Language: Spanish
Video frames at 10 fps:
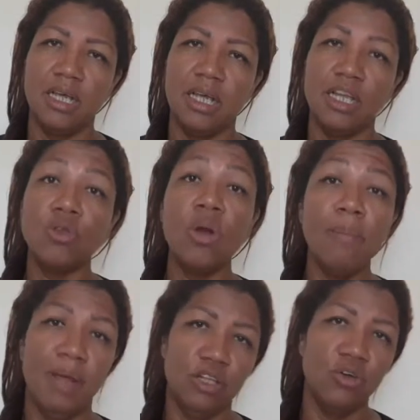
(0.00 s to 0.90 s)
que tú
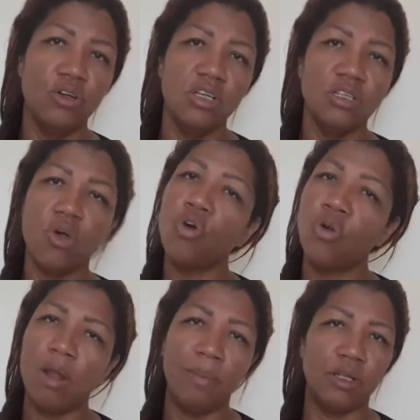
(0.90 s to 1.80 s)
la perdones o
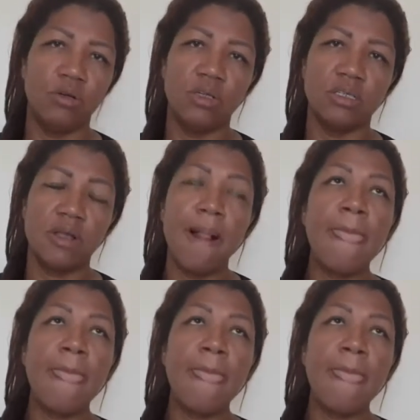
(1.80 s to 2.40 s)
no la perdones.